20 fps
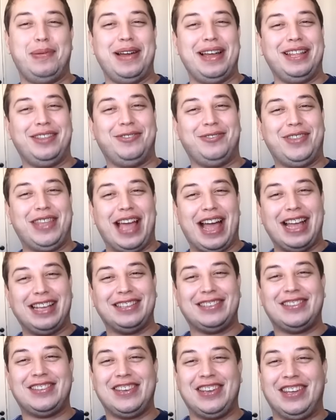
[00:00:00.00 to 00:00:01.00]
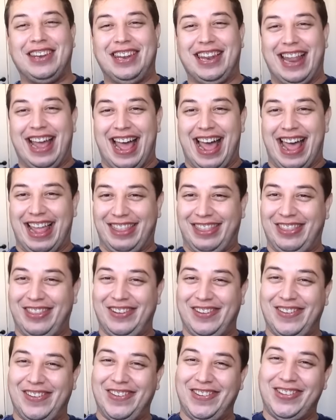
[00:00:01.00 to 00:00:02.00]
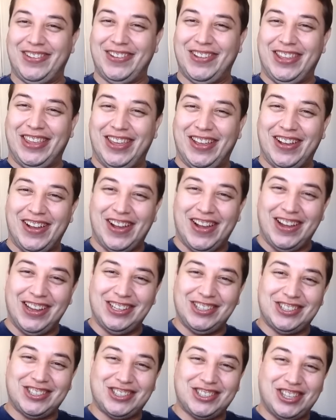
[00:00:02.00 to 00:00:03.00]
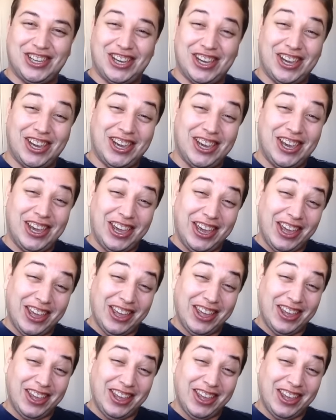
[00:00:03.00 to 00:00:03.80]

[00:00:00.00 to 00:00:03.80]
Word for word: bando de asilado, tudo de ótimo.